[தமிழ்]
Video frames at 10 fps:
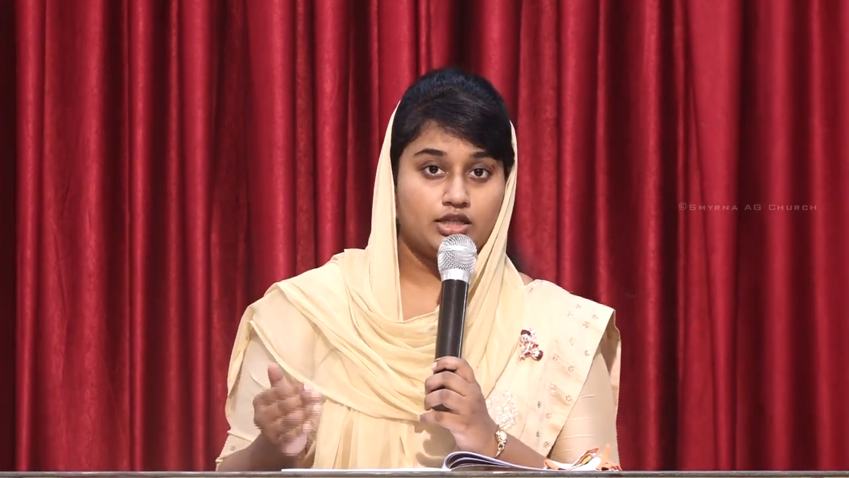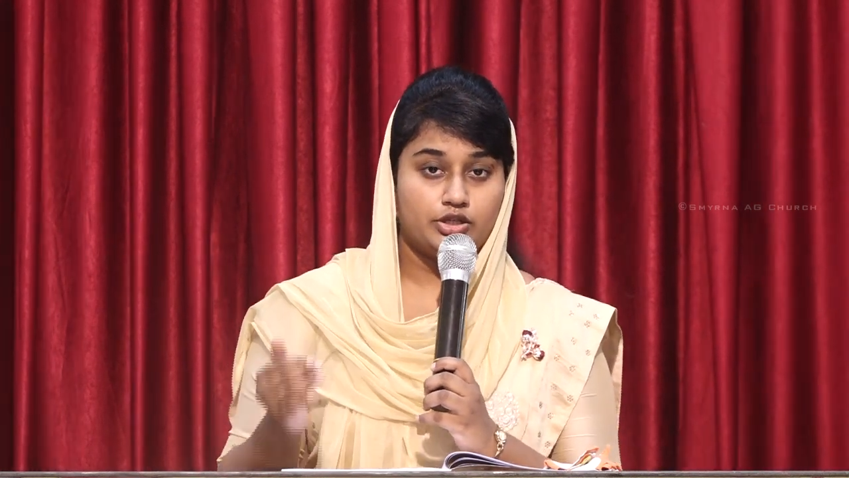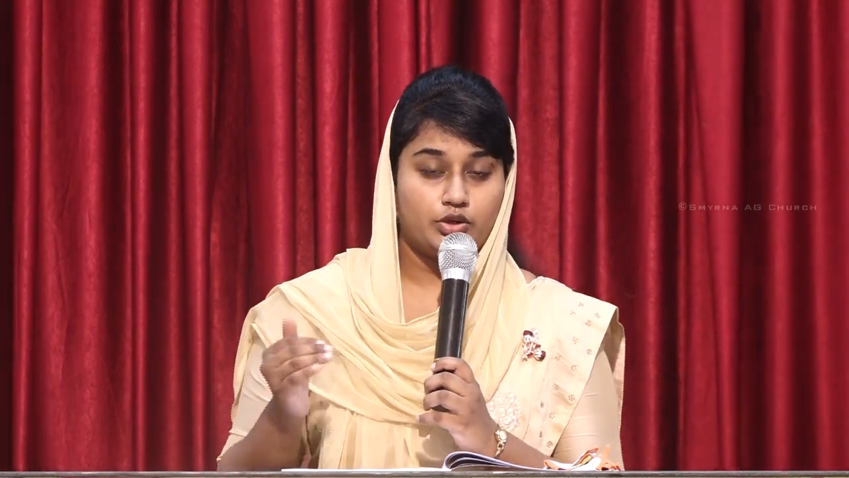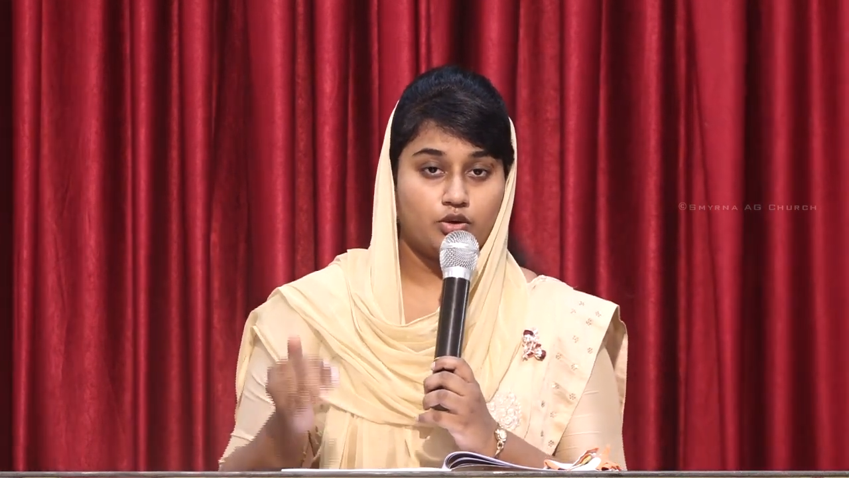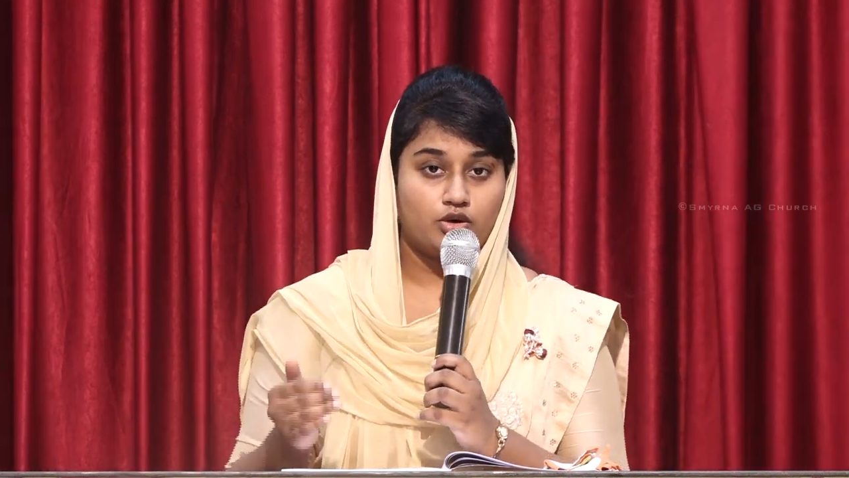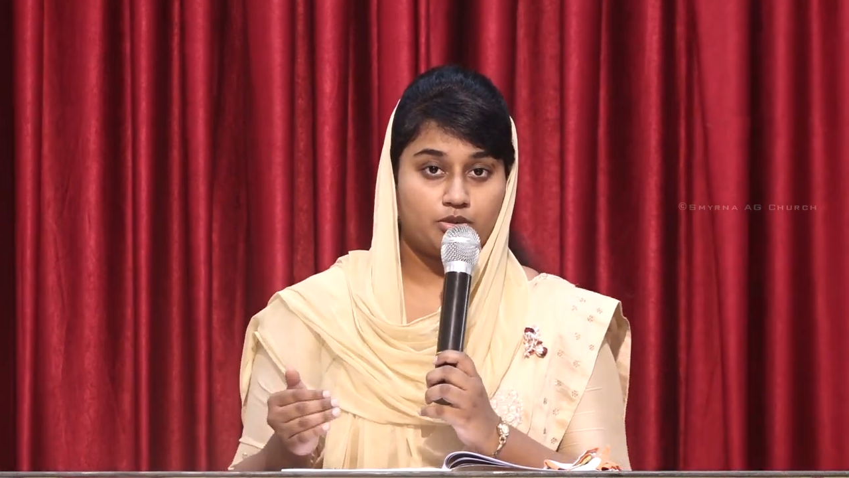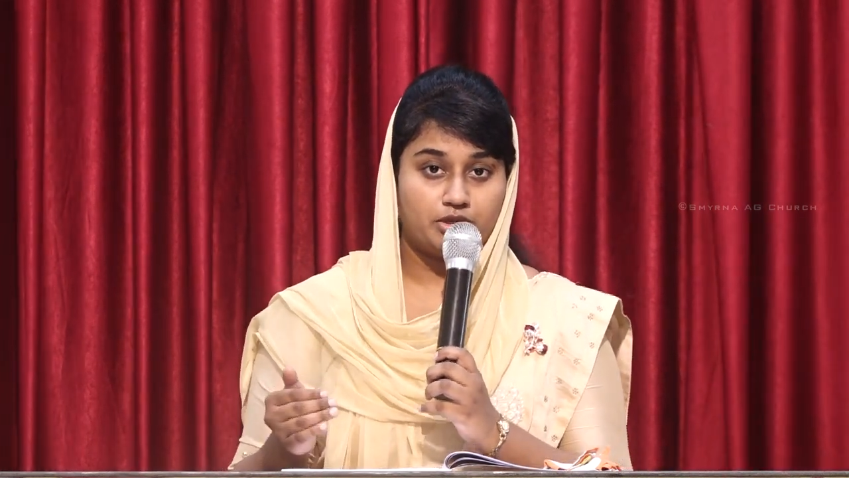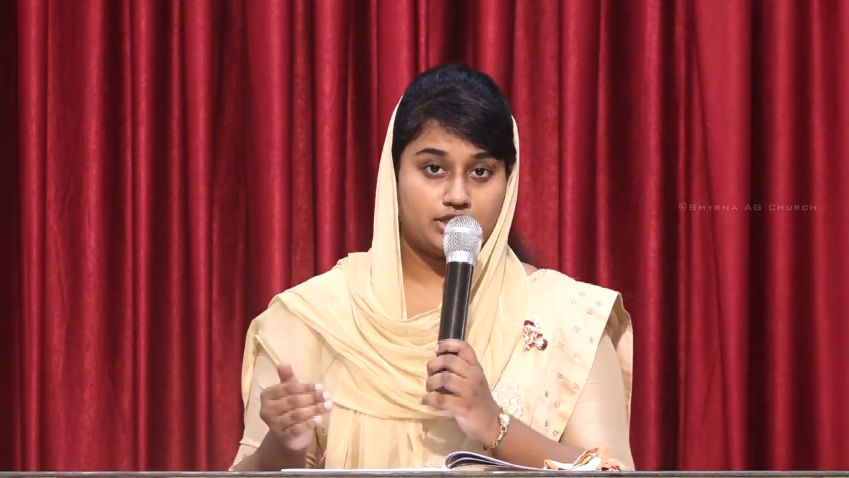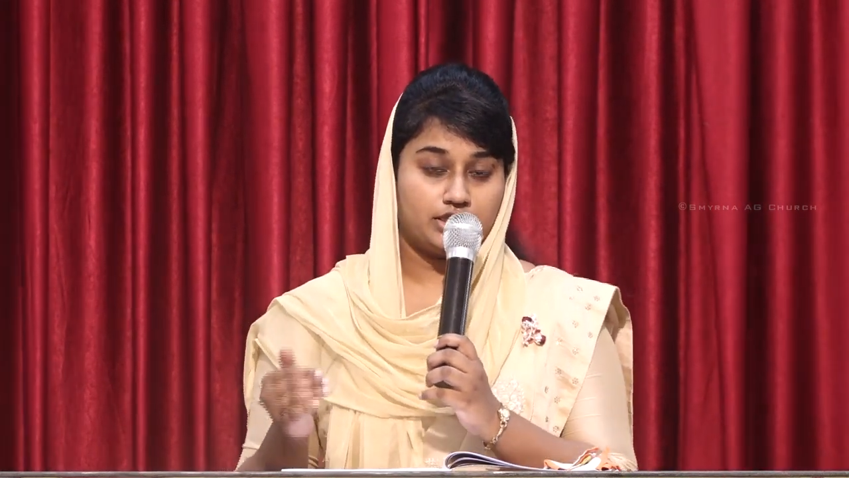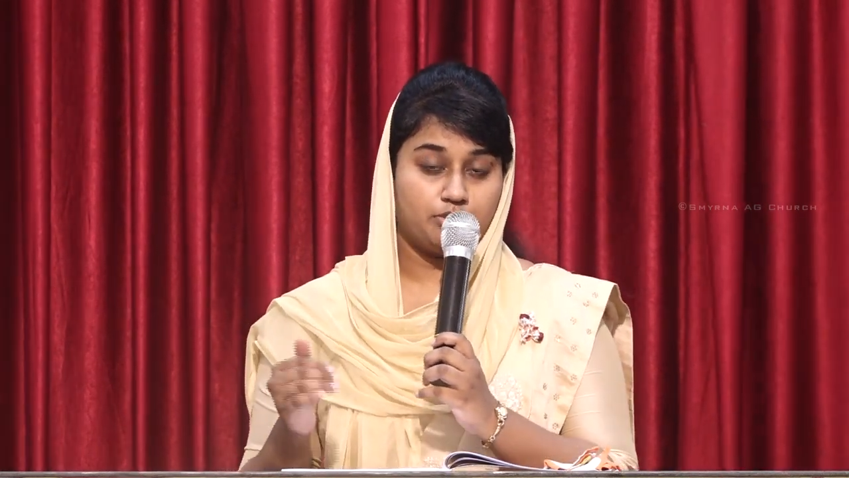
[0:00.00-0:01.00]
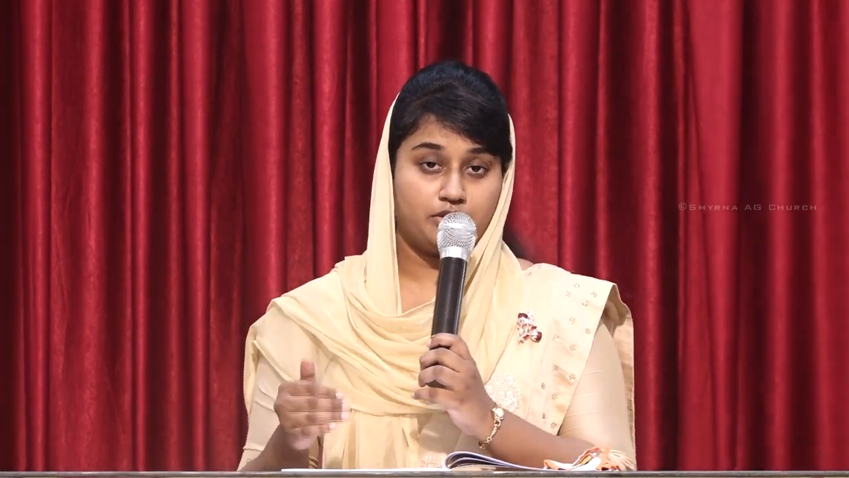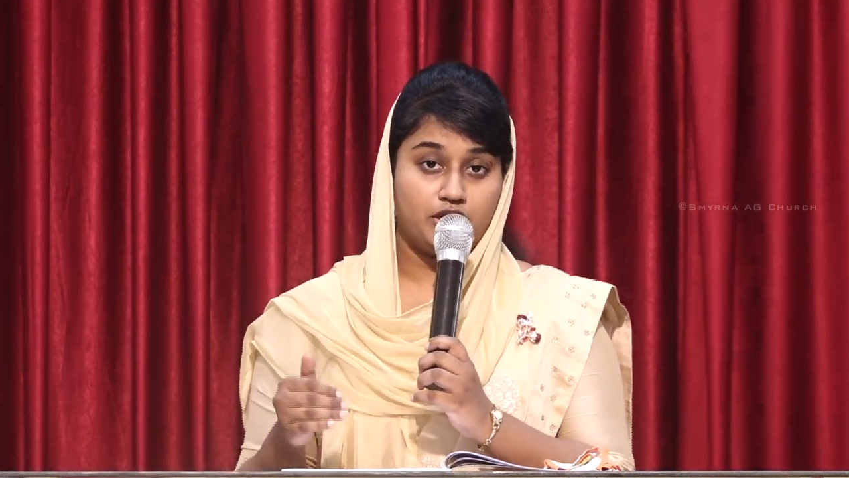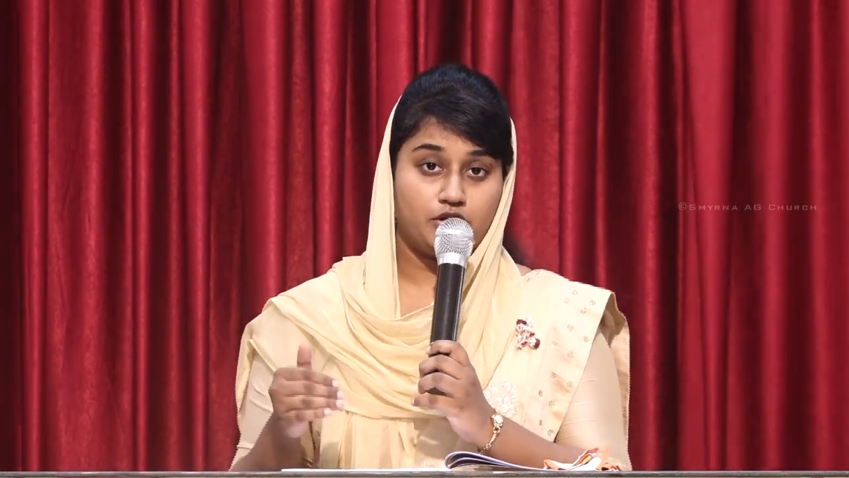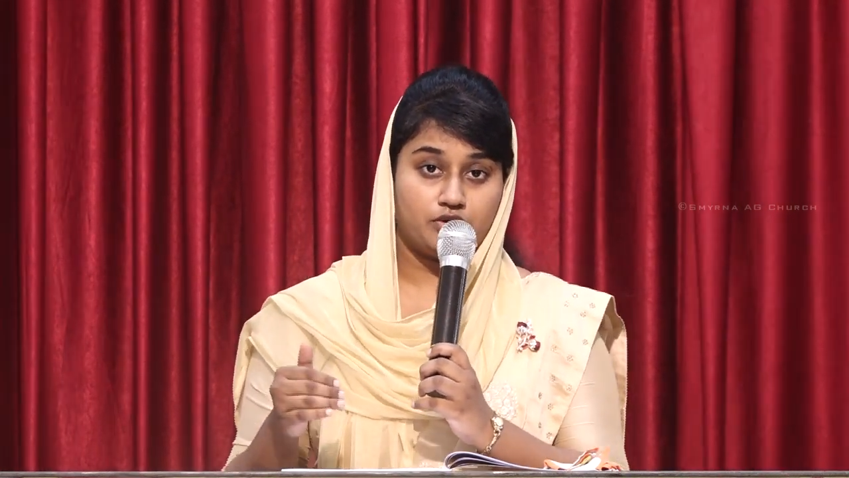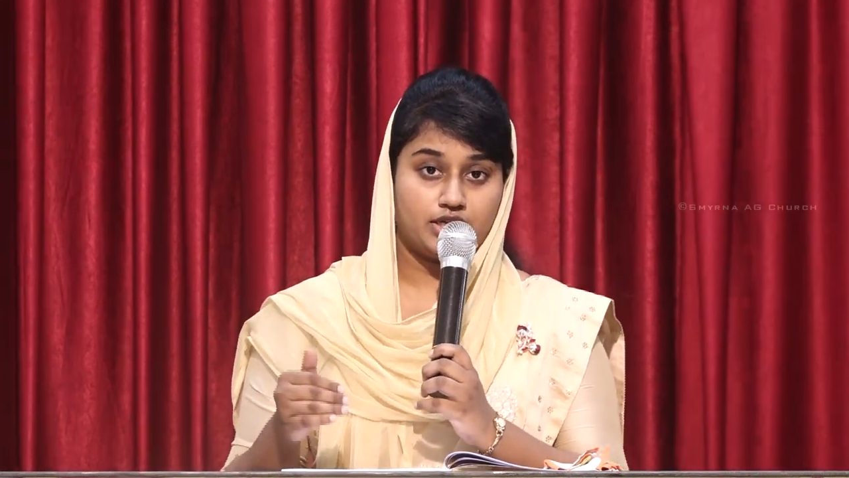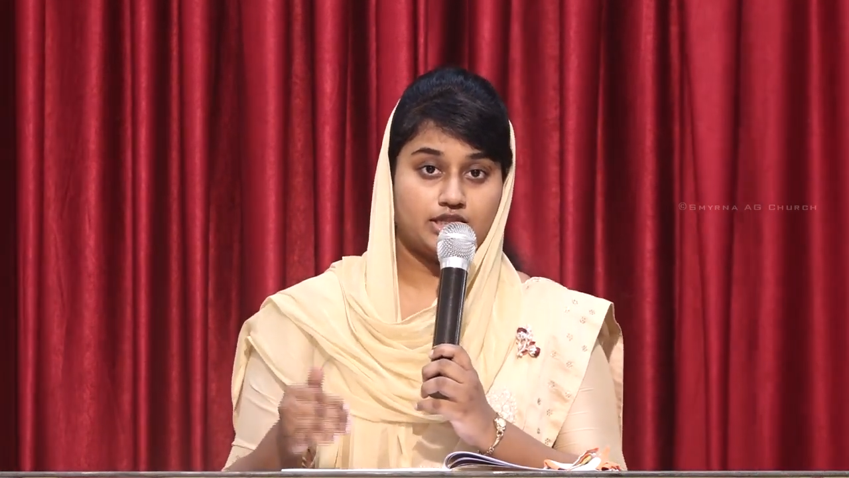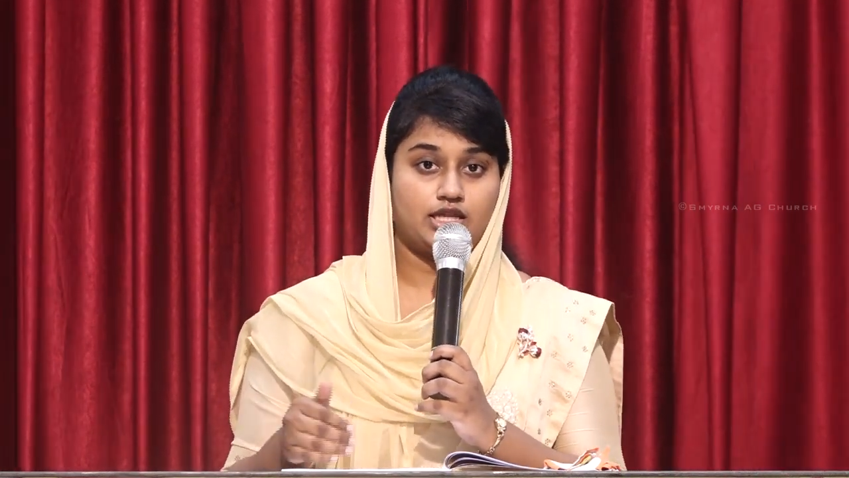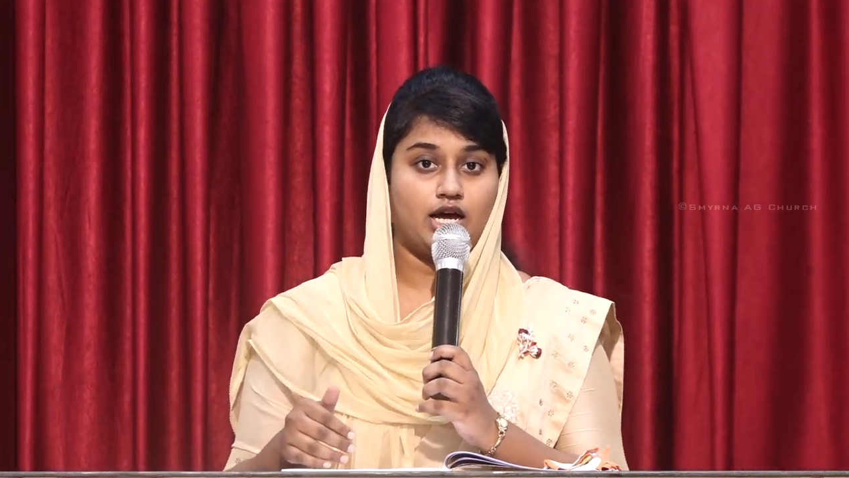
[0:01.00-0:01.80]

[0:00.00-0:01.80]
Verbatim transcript: இந்த யோக பெத் அந்த பிள்ளையோடைய